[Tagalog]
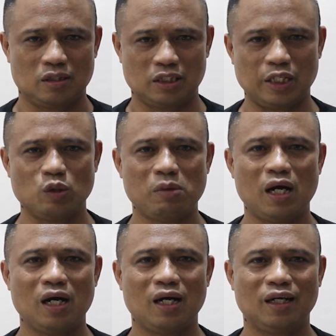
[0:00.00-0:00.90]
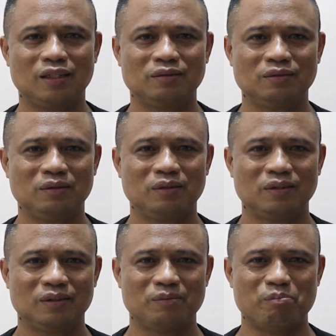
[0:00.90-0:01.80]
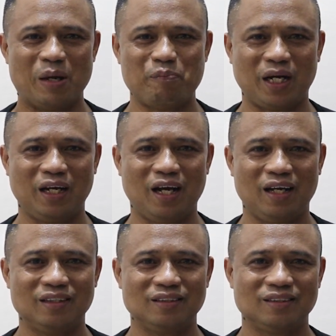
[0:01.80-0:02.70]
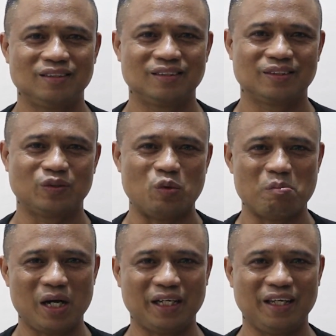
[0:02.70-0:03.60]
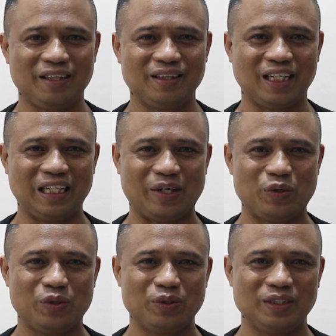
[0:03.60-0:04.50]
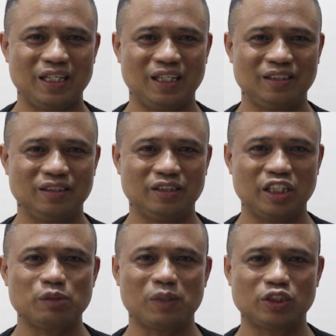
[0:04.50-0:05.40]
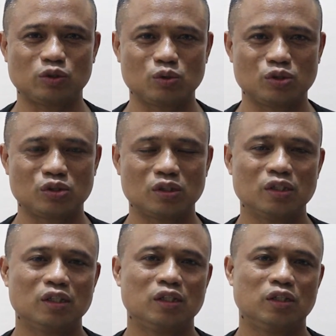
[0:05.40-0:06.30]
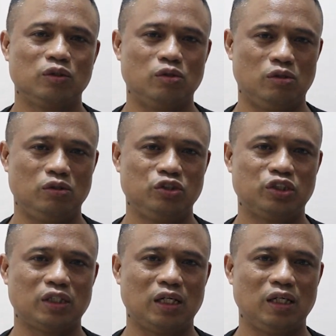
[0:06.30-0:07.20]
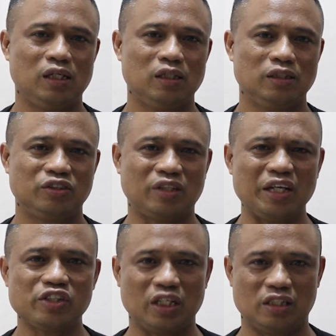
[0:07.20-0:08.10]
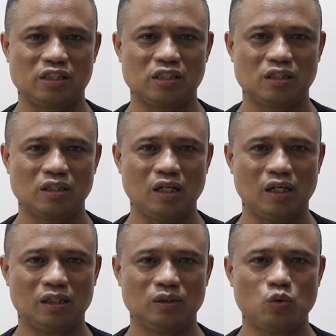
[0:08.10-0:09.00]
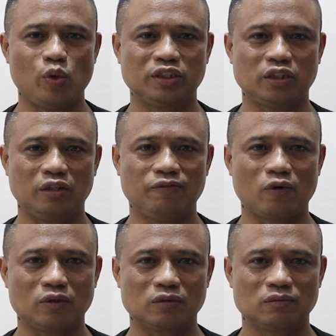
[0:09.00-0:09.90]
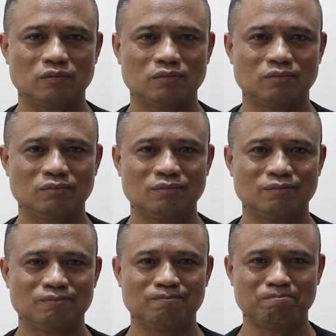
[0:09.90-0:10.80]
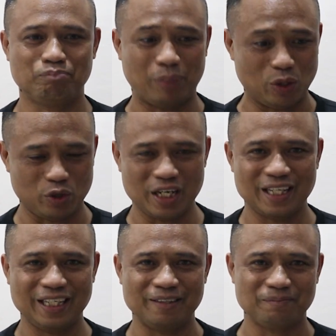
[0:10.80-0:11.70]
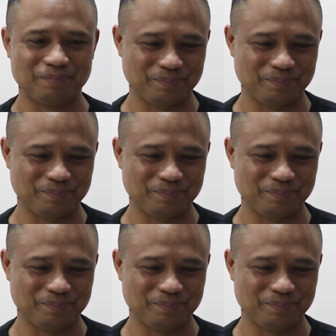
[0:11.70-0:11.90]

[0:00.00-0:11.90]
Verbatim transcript: Sino ba ang may pakana kung bakit nagkaroon ng Christmas truce doon sa trenches ng Western Front. Panoorin natin.